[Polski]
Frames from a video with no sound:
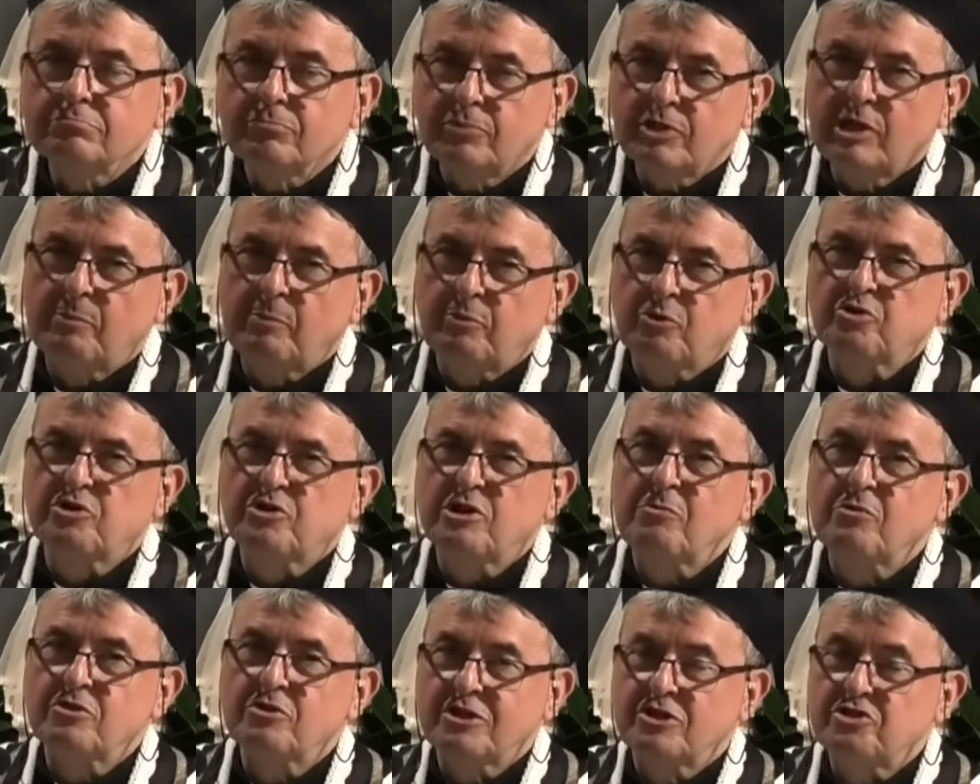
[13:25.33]
bo ja
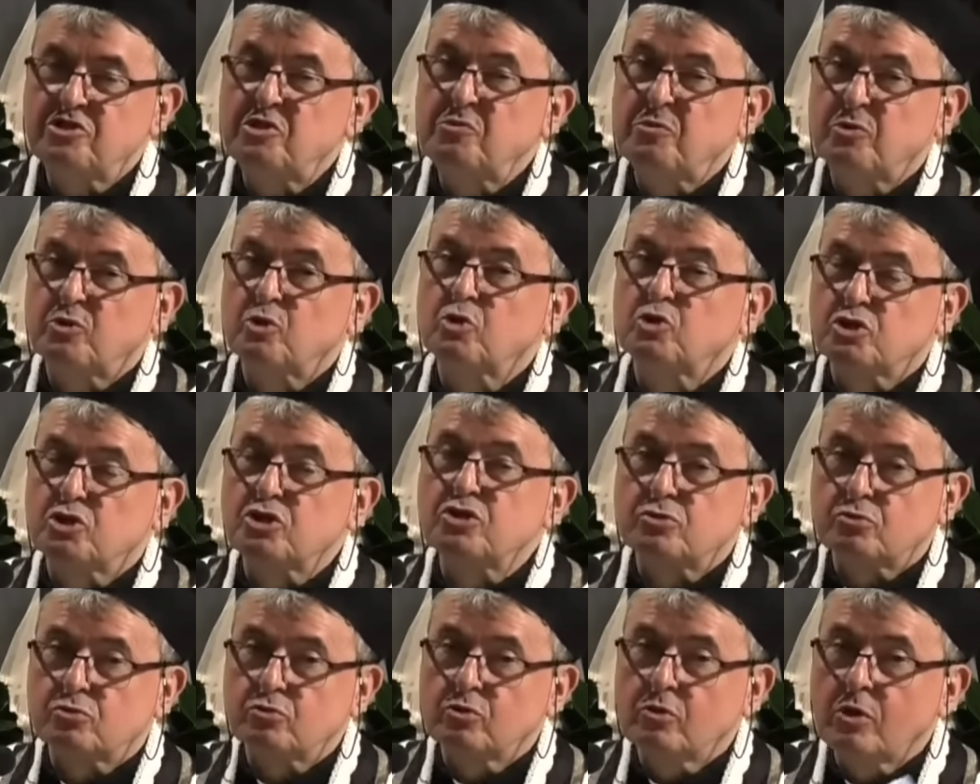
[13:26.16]
prosiłem dziś proszę o
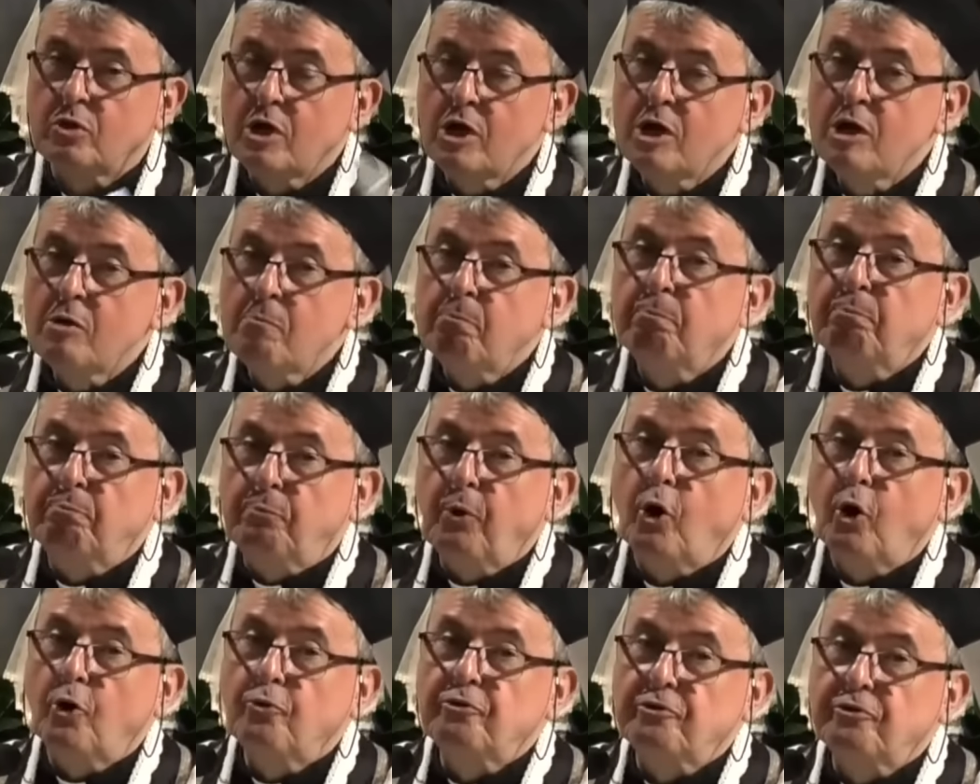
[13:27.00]
czystu,
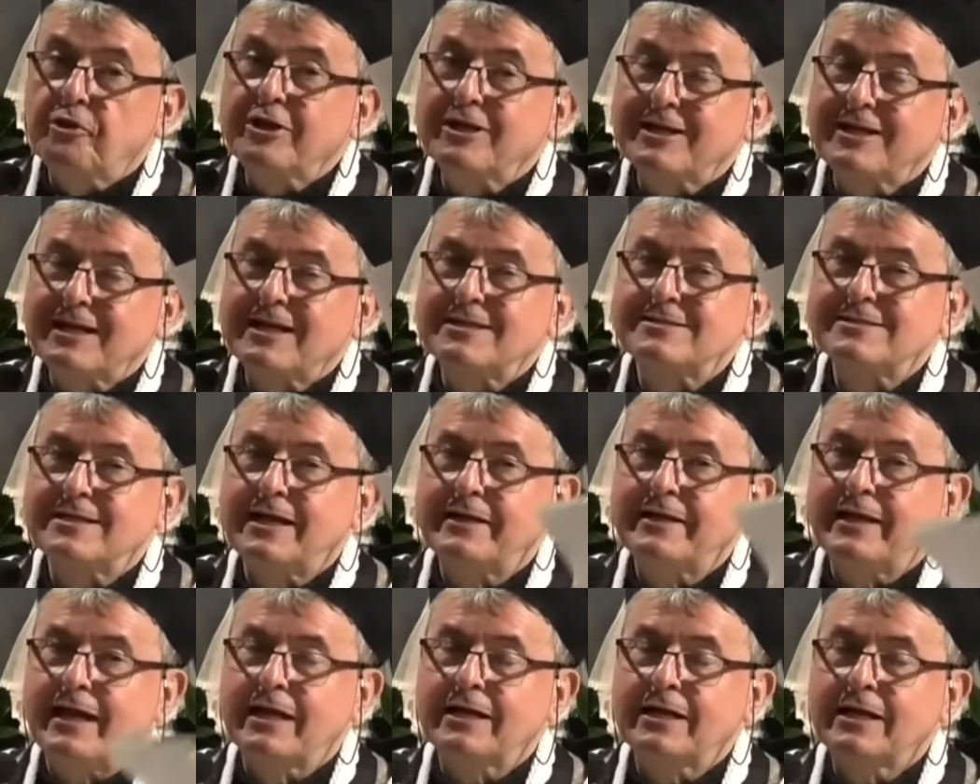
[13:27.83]
po tych
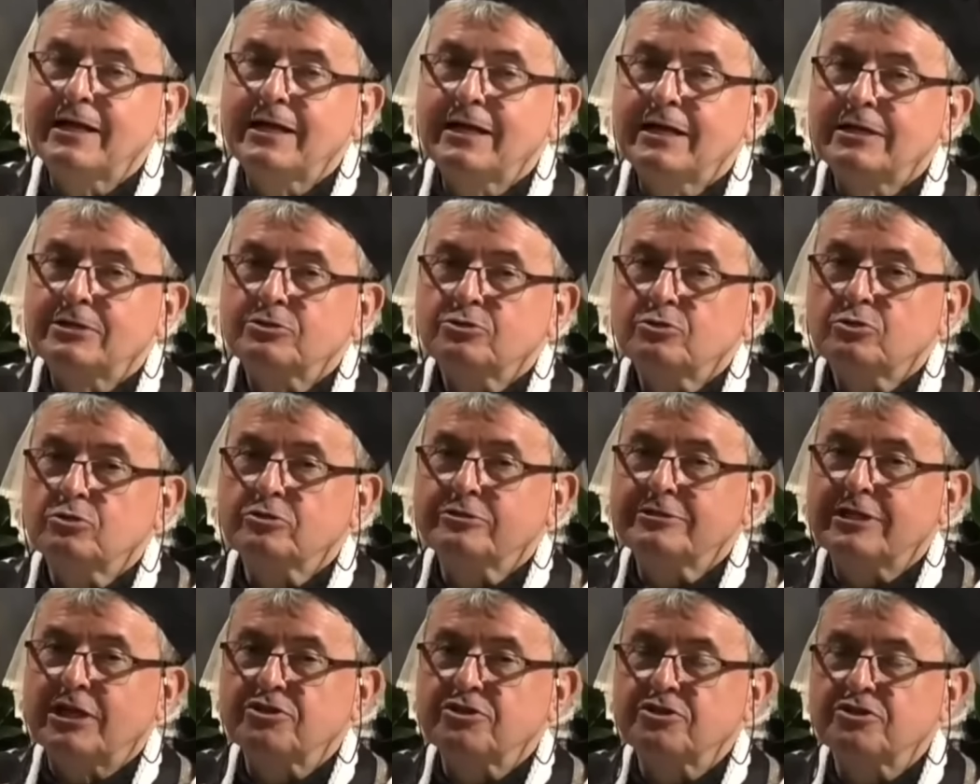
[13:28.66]
kazaniach,
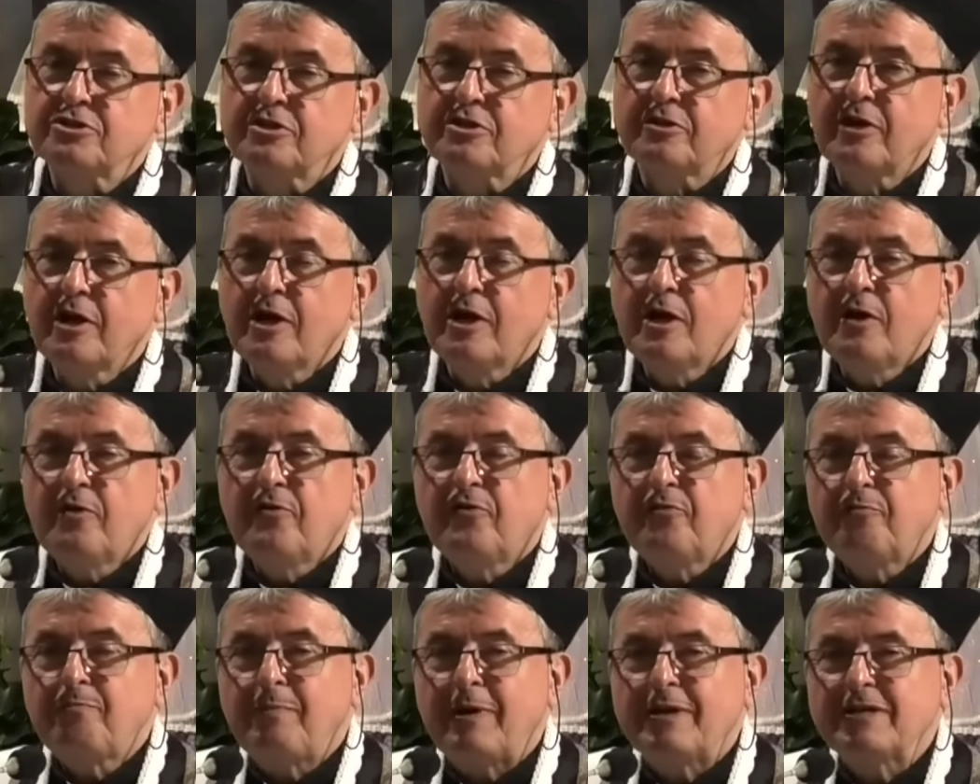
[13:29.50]
to znaczy, że
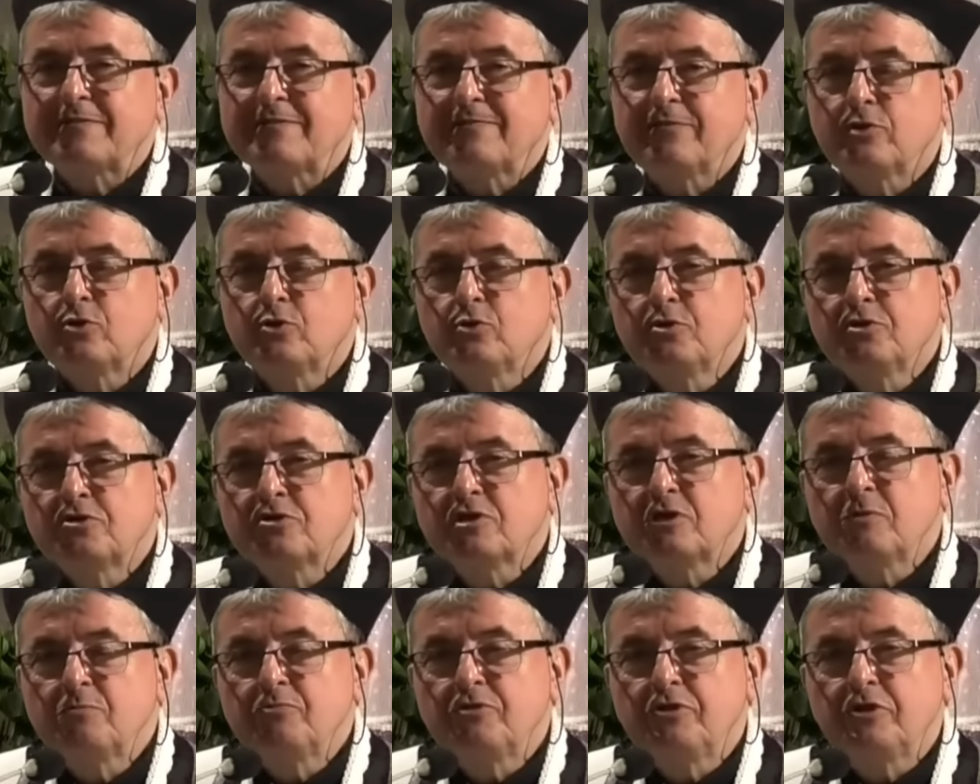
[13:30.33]
w państwie
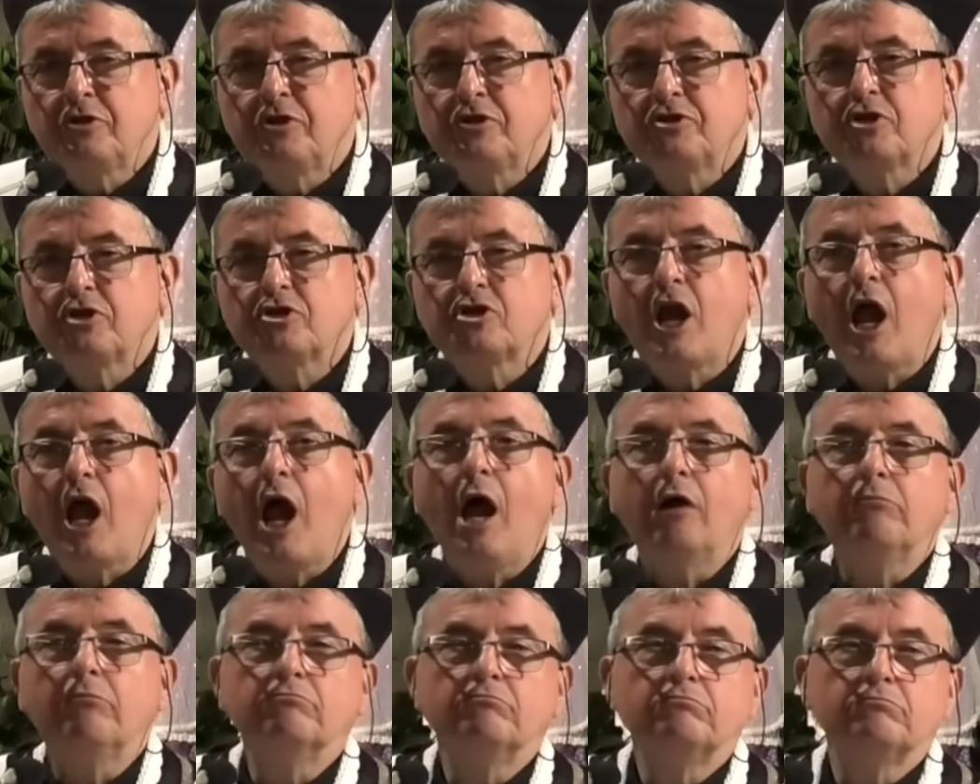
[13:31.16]
duńskim dzieje się
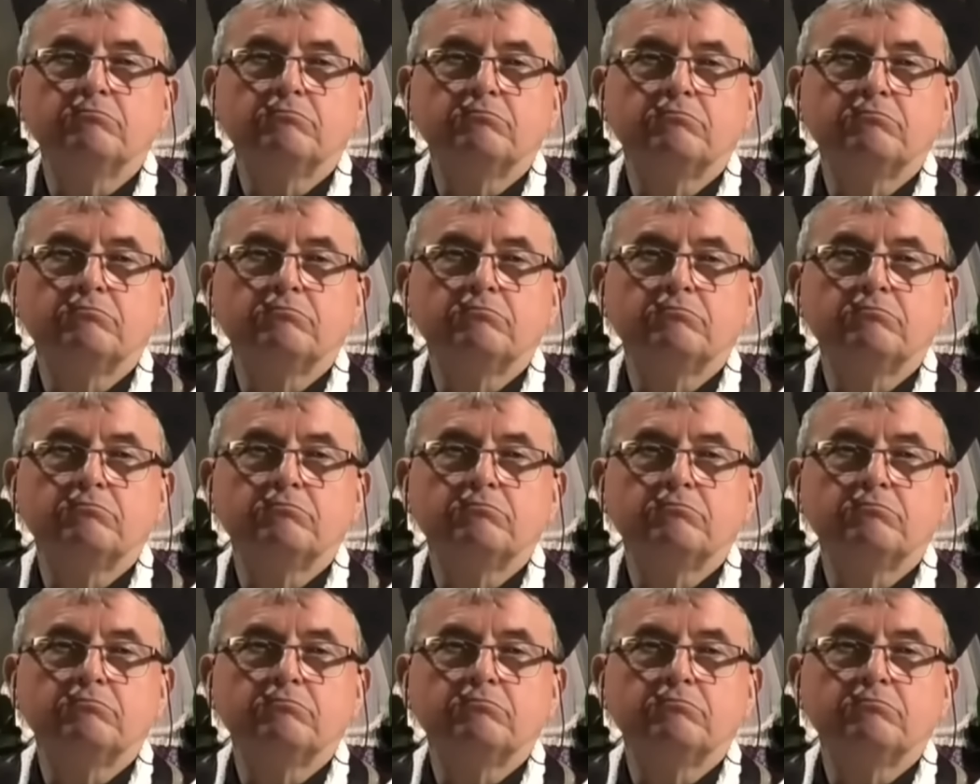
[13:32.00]
źle.